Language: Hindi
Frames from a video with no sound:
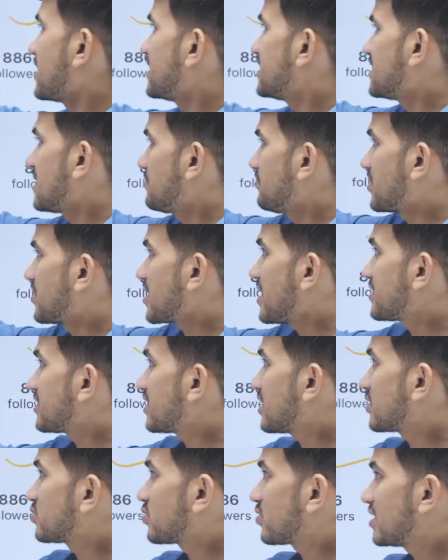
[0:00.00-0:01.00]
आईडी है
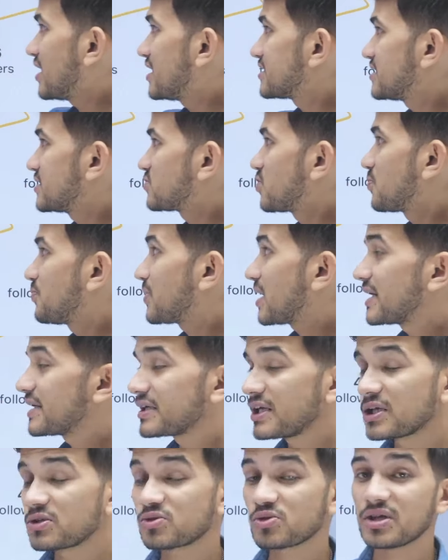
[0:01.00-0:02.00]
ब्राइट एग्रो क्लासेस और
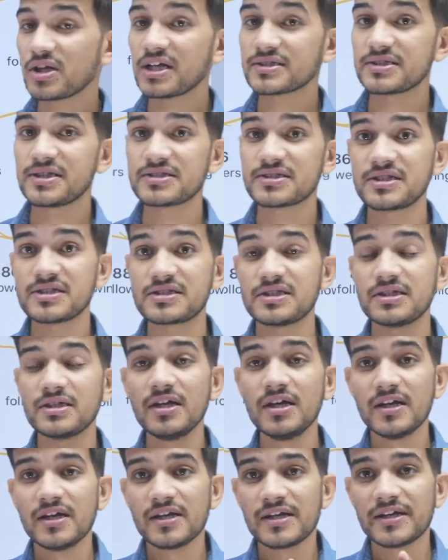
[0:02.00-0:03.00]
ब्राइट एग्रो क्लासेस किसी
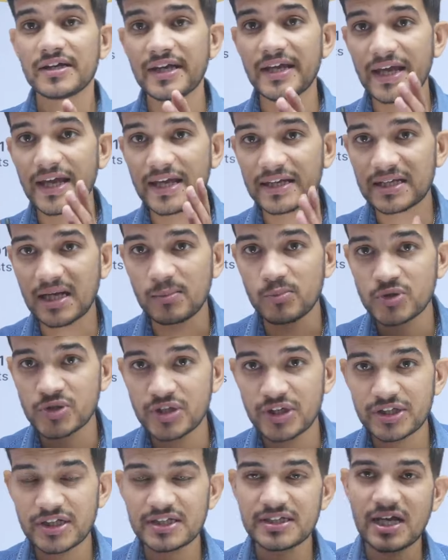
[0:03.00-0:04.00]
ए, एक
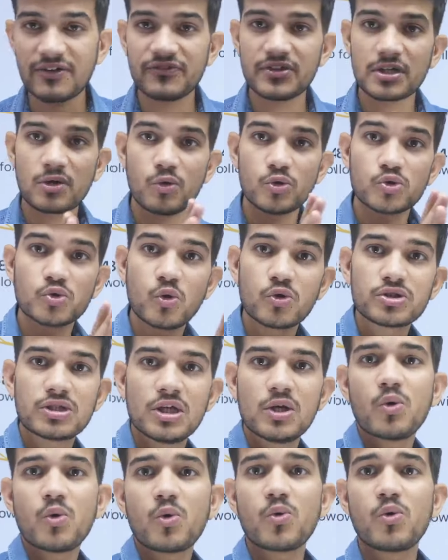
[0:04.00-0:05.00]
कम्युनिटी या फिर कोई दो
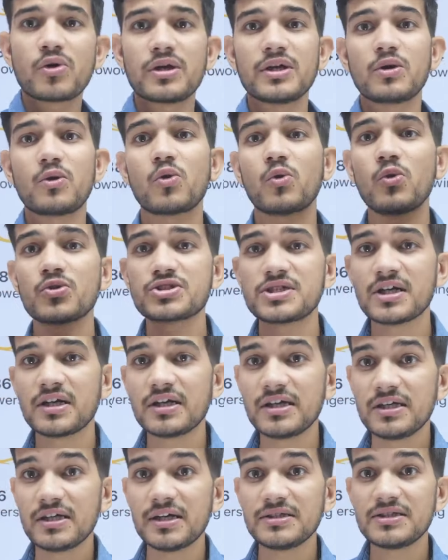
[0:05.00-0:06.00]
तीन लोगों की कोई
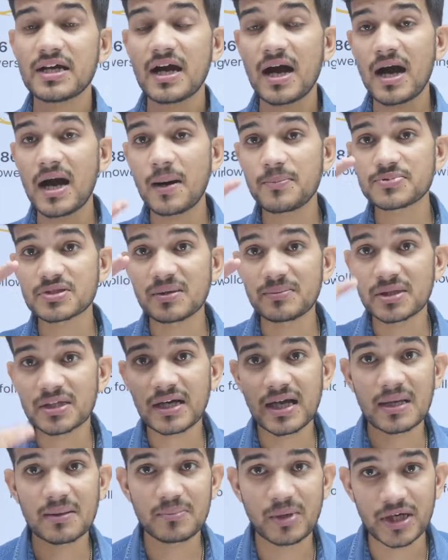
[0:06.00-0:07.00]
कोचिंग नहीं है ये आप सभी
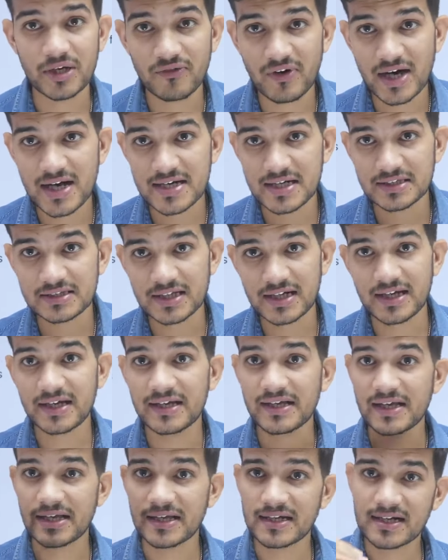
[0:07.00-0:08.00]
का एक परिवार की तरह
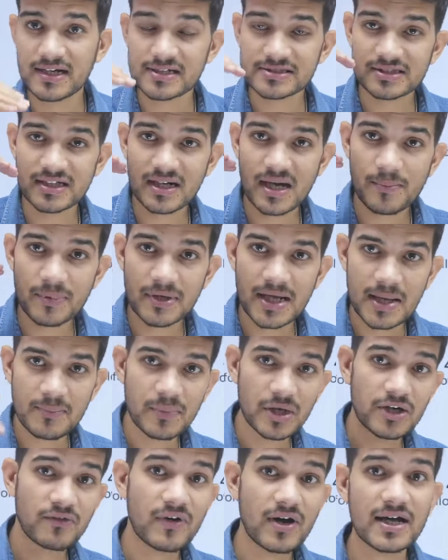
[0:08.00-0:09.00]
है एग्रीकल्चर का अपना
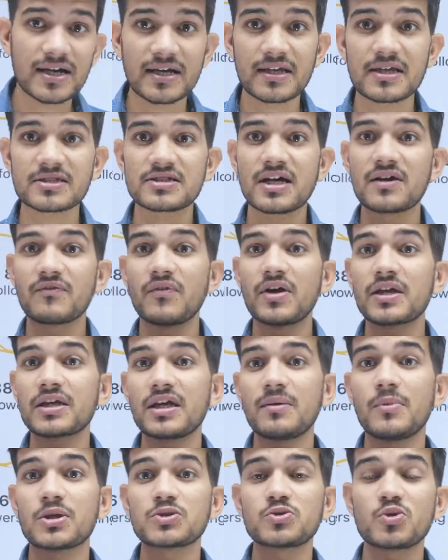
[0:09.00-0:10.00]
एक परिवार है किसान वर्ग
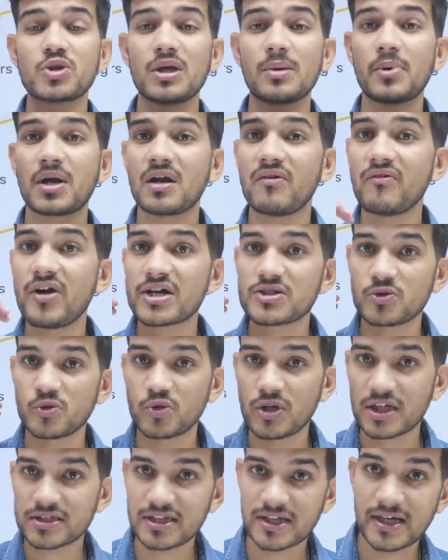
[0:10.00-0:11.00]
के बच्चों के अपन आवाज
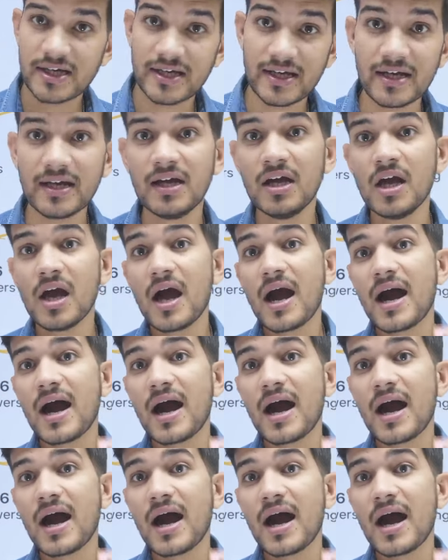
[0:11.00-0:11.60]
उठाते आए हैं